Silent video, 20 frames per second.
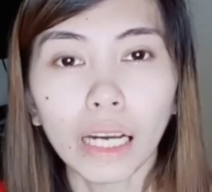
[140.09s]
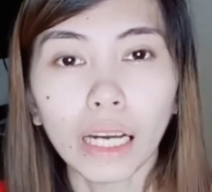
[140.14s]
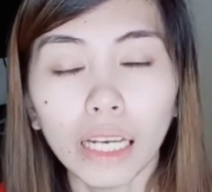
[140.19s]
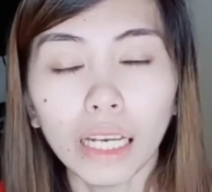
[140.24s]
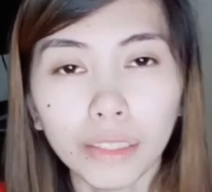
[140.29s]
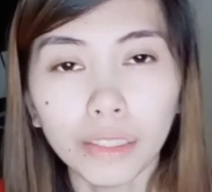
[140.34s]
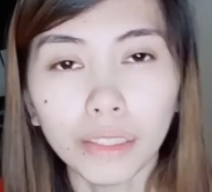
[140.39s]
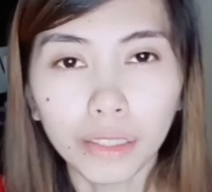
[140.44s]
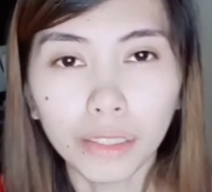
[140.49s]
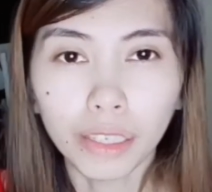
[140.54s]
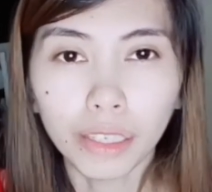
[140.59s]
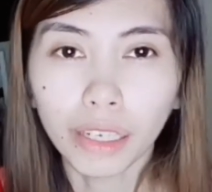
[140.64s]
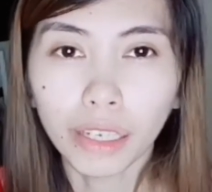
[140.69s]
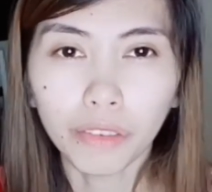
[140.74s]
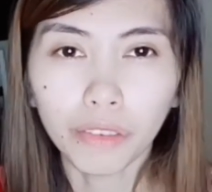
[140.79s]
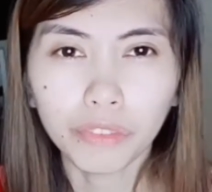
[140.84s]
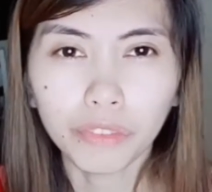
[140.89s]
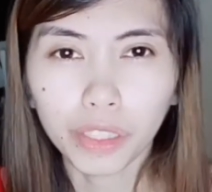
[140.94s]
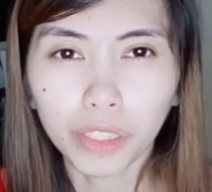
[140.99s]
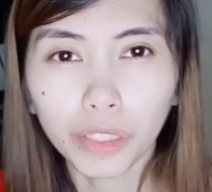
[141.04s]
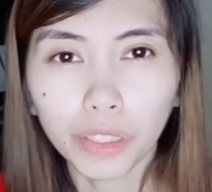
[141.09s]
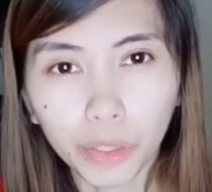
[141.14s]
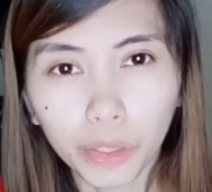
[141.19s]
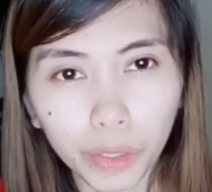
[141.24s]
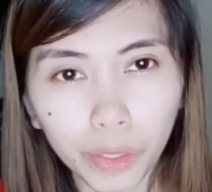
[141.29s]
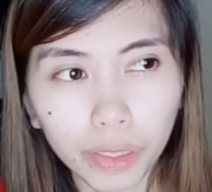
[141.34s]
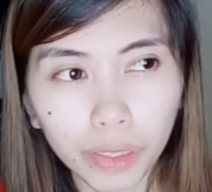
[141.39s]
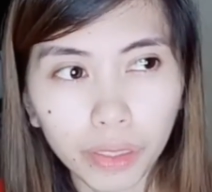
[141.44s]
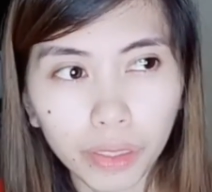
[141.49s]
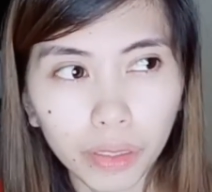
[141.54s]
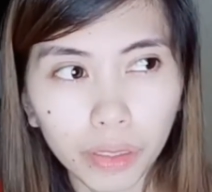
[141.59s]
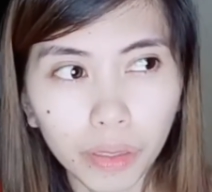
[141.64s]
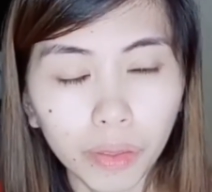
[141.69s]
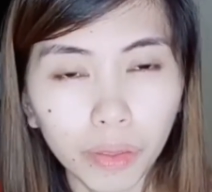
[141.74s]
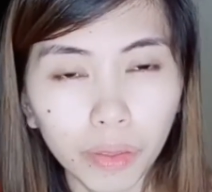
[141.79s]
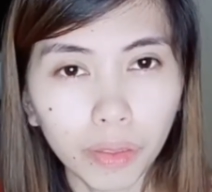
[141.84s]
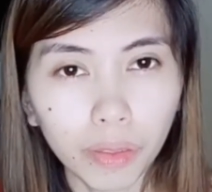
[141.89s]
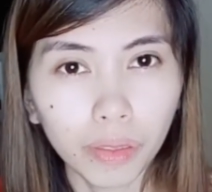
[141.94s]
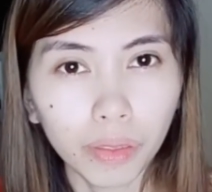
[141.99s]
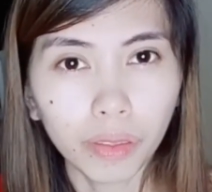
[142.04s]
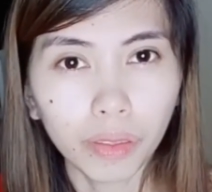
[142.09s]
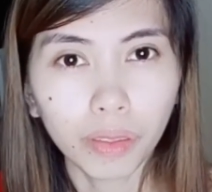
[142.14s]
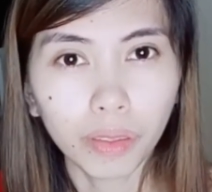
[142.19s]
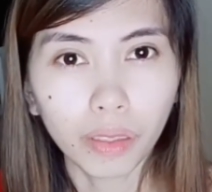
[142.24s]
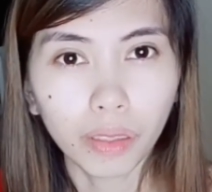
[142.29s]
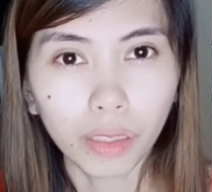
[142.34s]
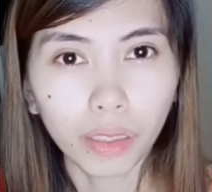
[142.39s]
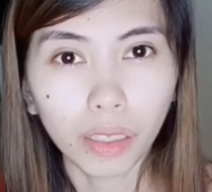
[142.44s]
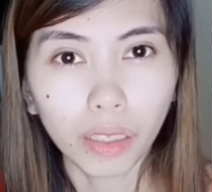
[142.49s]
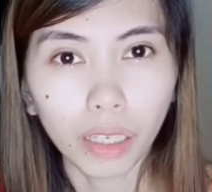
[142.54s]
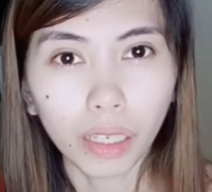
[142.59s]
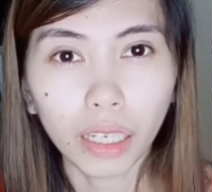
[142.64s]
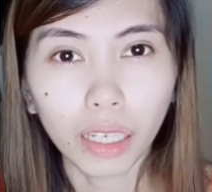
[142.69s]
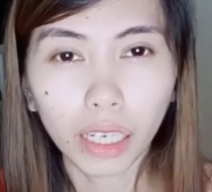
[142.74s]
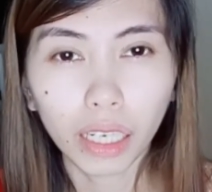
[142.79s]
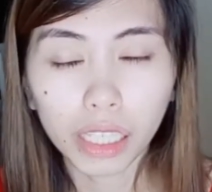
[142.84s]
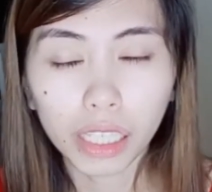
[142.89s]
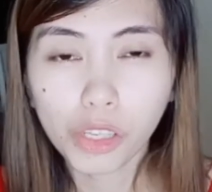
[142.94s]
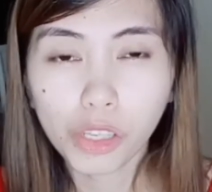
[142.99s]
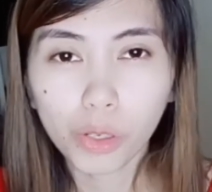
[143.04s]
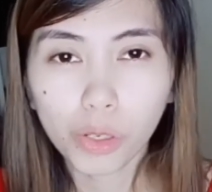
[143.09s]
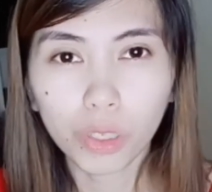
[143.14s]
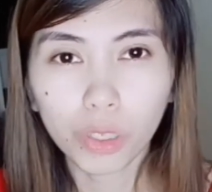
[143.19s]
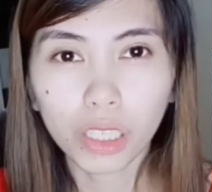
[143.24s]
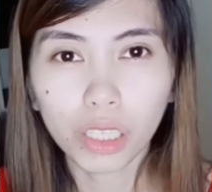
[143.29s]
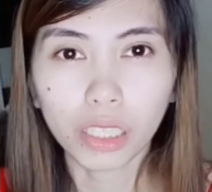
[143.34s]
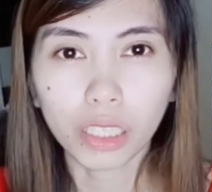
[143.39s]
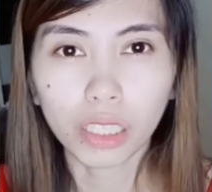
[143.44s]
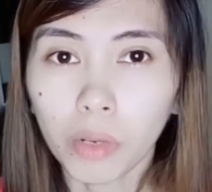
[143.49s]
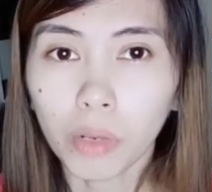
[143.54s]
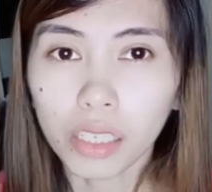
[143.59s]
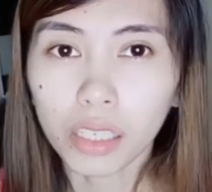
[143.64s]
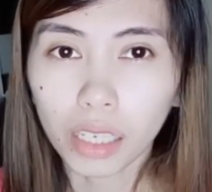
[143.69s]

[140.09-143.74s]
And then, after nun, i-rinse ko na siya.